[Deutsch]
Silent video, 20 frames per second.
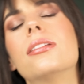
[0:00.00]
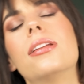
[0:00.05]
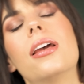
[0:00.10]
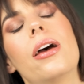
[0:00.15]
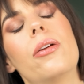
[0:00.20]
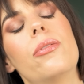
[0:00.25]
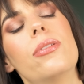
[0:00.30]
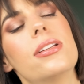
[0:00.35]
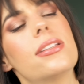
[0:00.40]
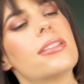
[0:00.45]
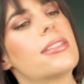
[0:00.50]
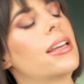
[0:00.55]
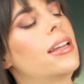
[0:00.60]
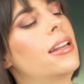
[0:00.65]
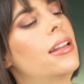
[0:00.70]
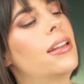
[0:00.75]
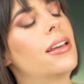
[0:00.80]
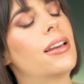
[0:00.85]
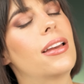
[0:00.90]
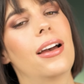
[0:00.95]
Der Harrod ist
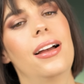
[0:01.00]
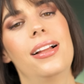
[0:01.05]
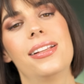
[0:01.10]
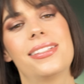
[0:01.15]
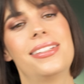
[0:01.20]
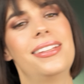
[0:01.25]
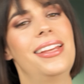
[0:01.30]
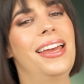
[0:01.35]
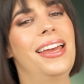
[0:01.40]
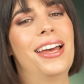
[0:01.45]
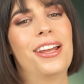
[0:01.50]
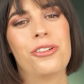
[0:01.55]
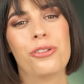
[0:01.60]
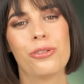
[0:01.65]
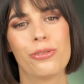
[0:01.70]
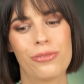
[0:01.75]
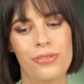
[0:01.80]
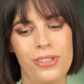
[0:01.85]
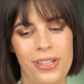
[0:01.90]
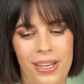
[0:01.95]
einer der geilsten
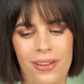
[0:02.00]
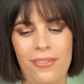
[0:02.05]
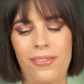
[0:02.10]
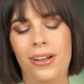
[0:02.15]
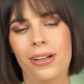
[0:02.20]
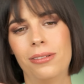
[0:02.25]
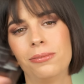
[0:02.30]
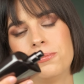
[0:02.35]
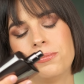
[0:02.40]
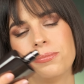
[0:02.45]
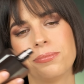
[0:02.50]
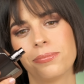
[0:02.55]
Herrendüfte ever.